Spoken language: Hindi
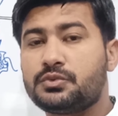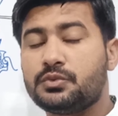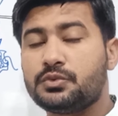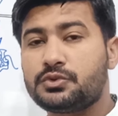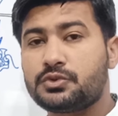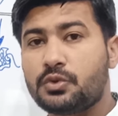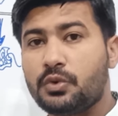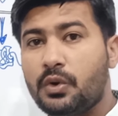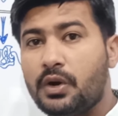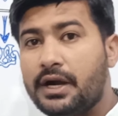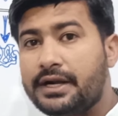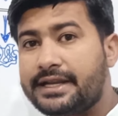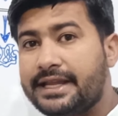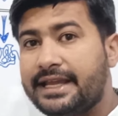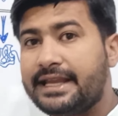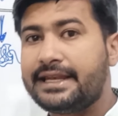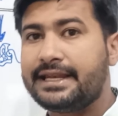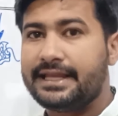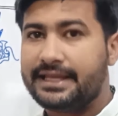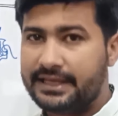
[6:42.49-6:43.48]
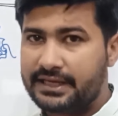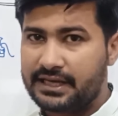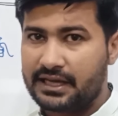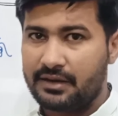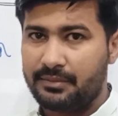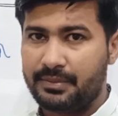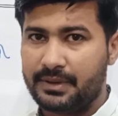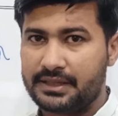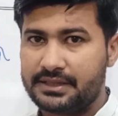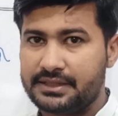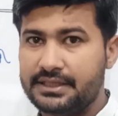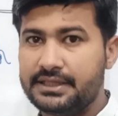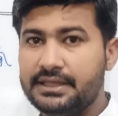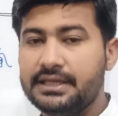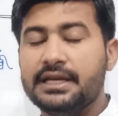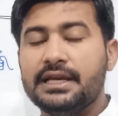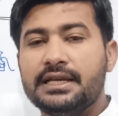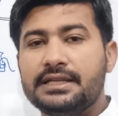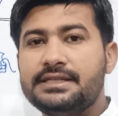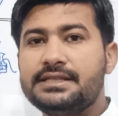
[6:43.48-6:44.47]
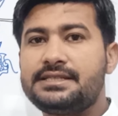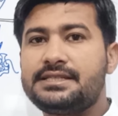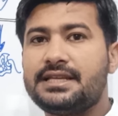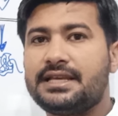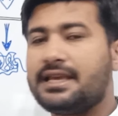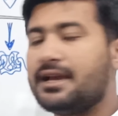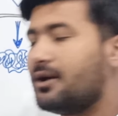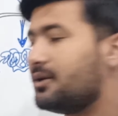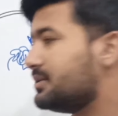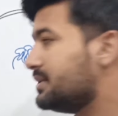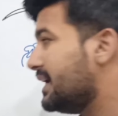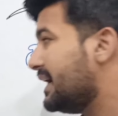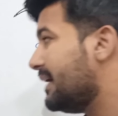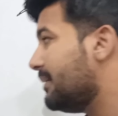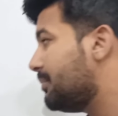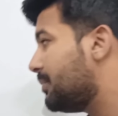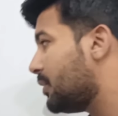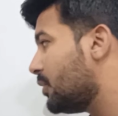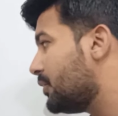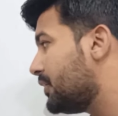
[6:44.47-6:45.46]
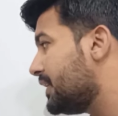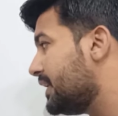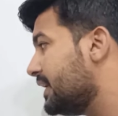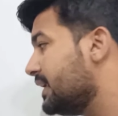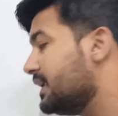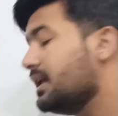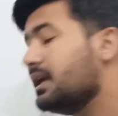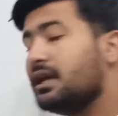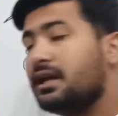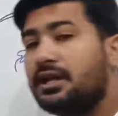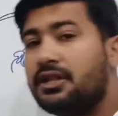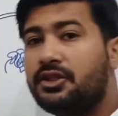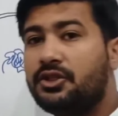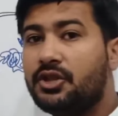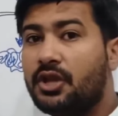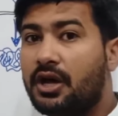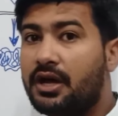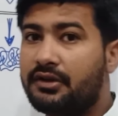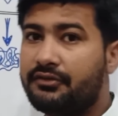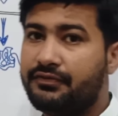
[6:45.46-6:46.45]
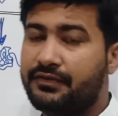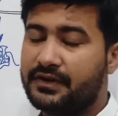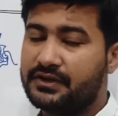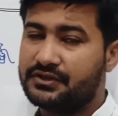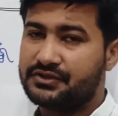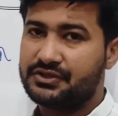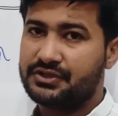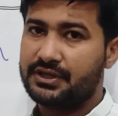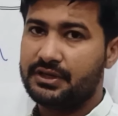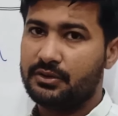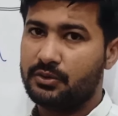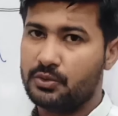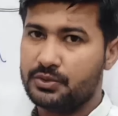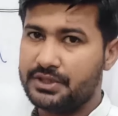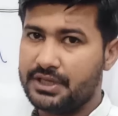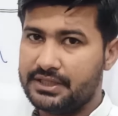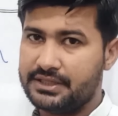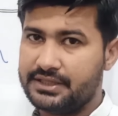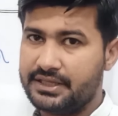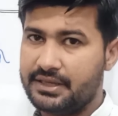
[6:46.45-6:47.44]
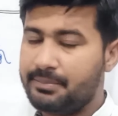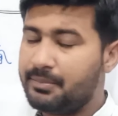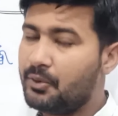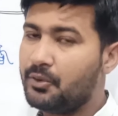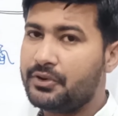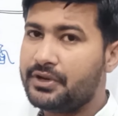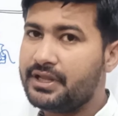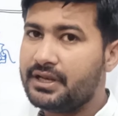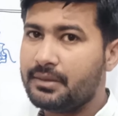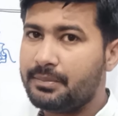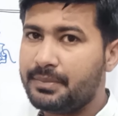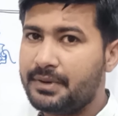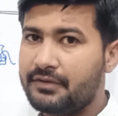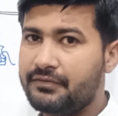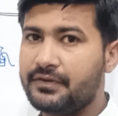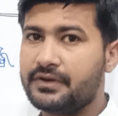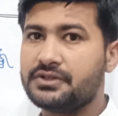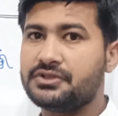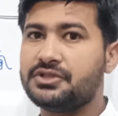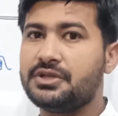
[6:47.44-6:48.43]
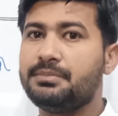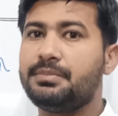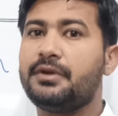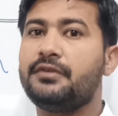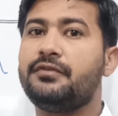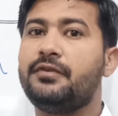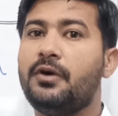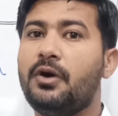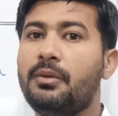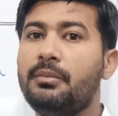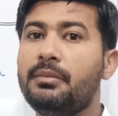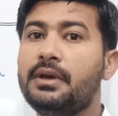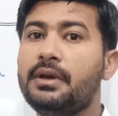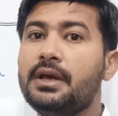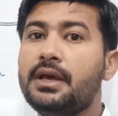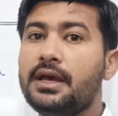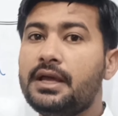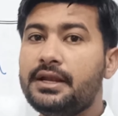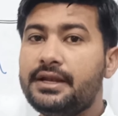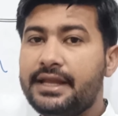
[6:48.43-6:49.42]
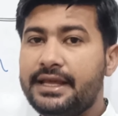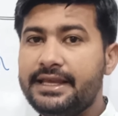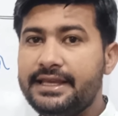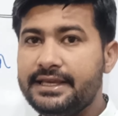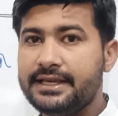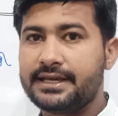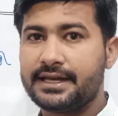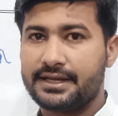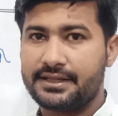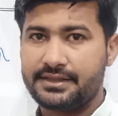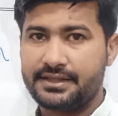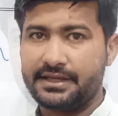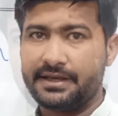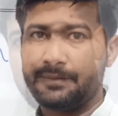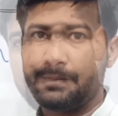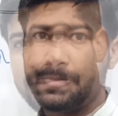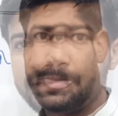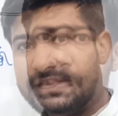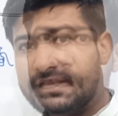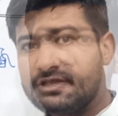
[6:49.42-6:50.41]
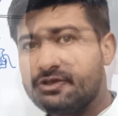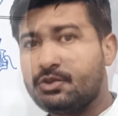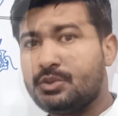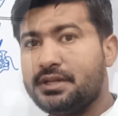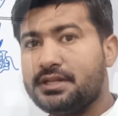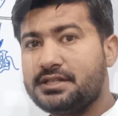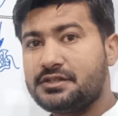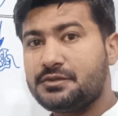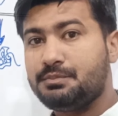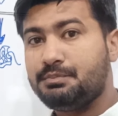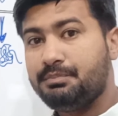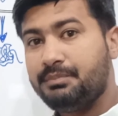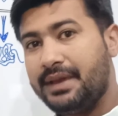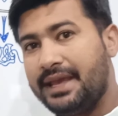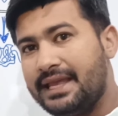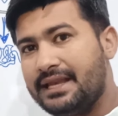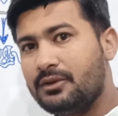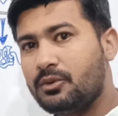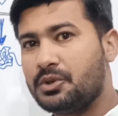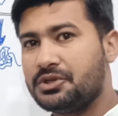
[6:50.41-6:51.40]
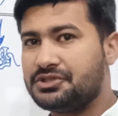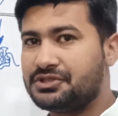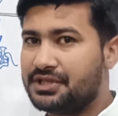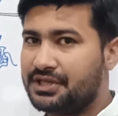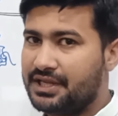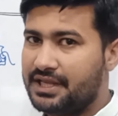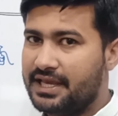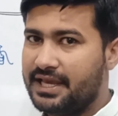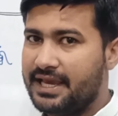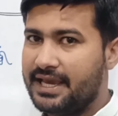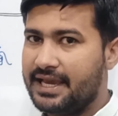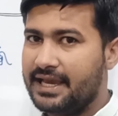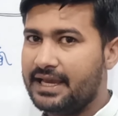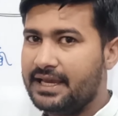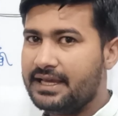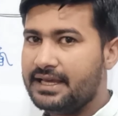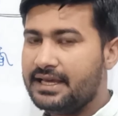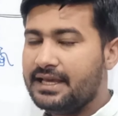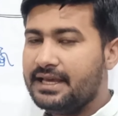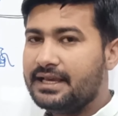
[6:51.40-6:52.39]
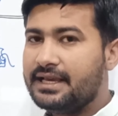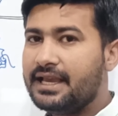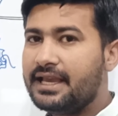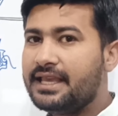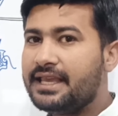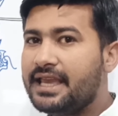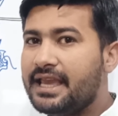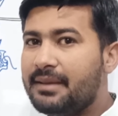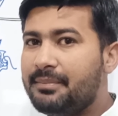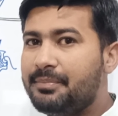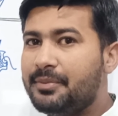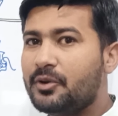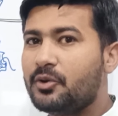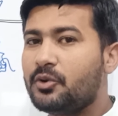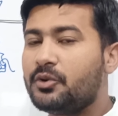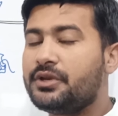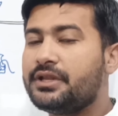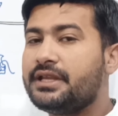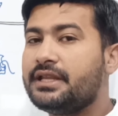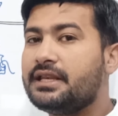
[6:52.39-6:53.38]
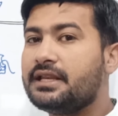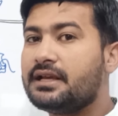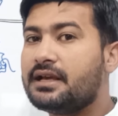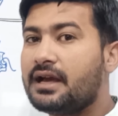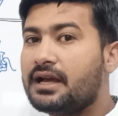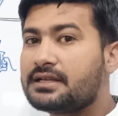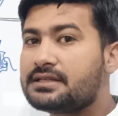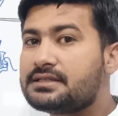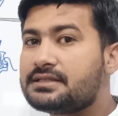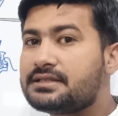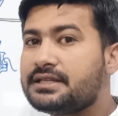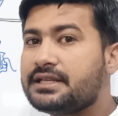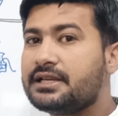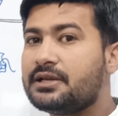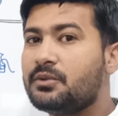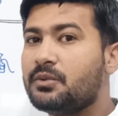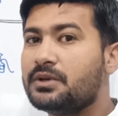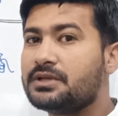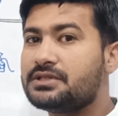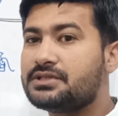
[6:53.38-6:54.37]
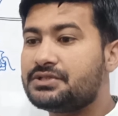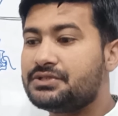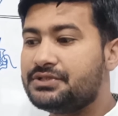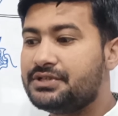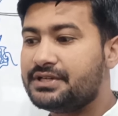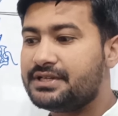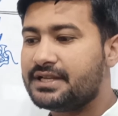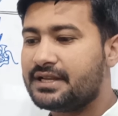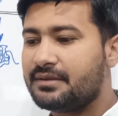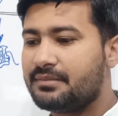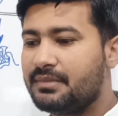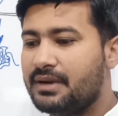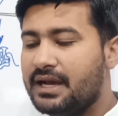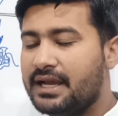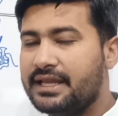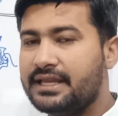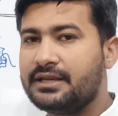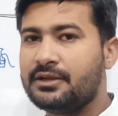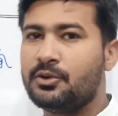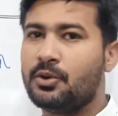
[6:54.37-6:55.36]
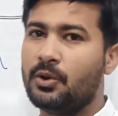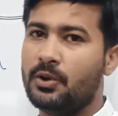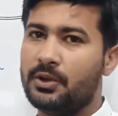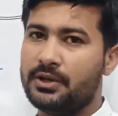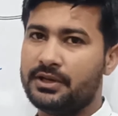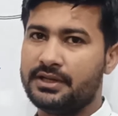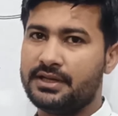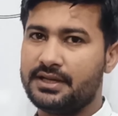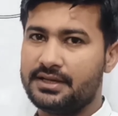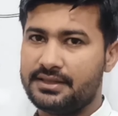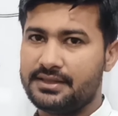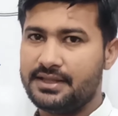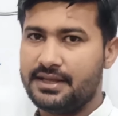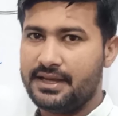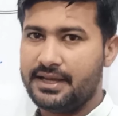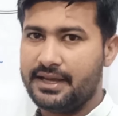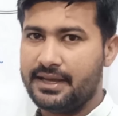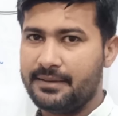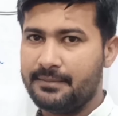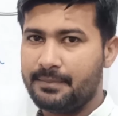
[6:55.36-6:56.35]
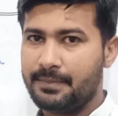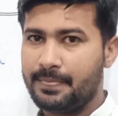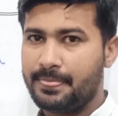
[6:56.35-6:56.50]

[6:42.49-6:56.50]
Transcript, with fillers: उसको अटेन नहीं कर पाती जिससे क्या होता है प्रोटीन नॉन फंक्शनल हो जाती है प्रोटीन अपना फंक्शन परफॉर्म नहीं करती ये स्टूडेंट्स मेन क्वेश्चन ये है कि ये प्रोटीन का सीक्वेंस डिटरमाइन कौन करता है